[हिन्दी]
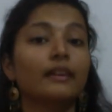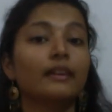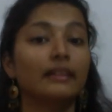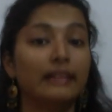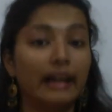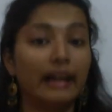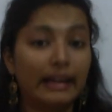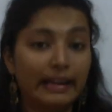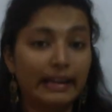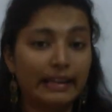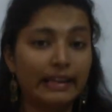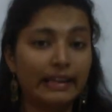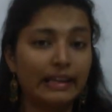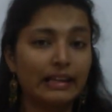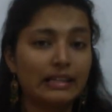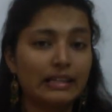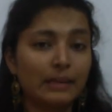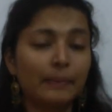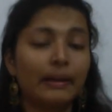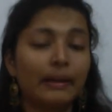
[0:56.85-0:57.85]
यानी कि
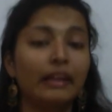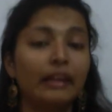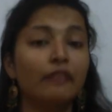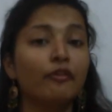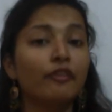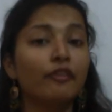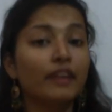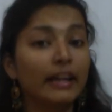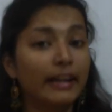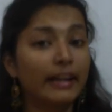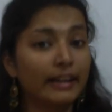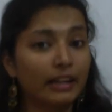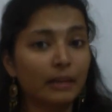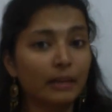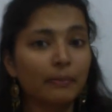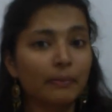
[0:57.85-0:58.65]
जब इन्फिनाइट की